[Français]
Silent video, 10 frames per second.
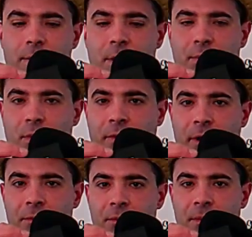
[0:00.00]
à main pour
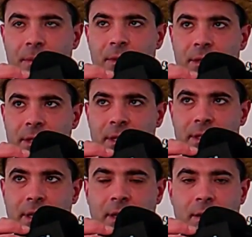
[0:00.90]
femme ou même dans un
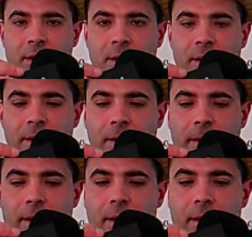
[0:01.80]
sac euh,
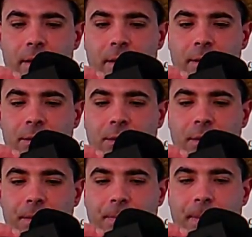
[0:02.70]
euh,
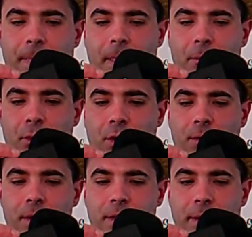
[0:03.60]
de, pour
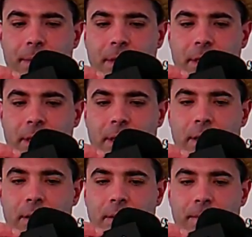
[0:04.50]
homme. Hein. ça passerait
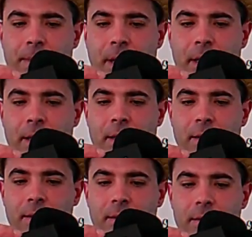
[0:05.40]
pareil
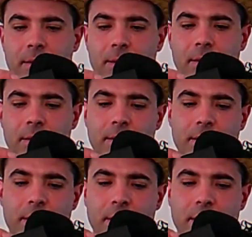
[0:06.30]

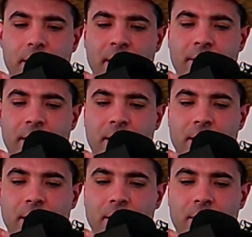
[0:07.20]

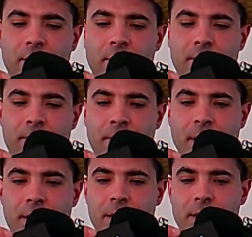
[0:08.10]
avec une
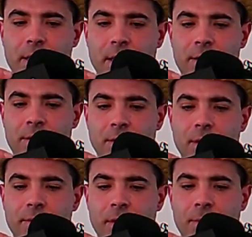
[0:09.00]
belle discrétion
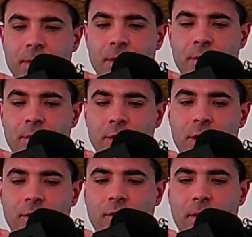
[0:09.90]
si vous la prenez en noir. Je
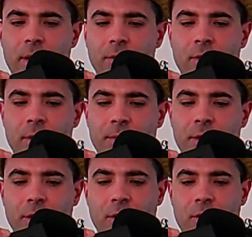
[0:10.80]
la trouve belle en noir.
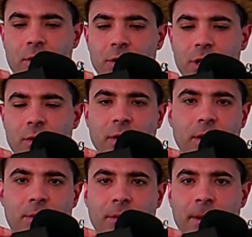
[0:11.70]
Peut-être qu'en orange, elle aurait
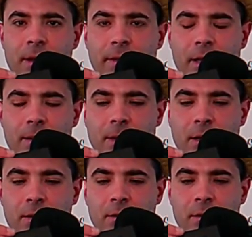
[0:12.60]
été plus belle avec la
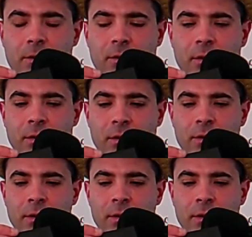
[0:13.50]
marque, euh, le couleur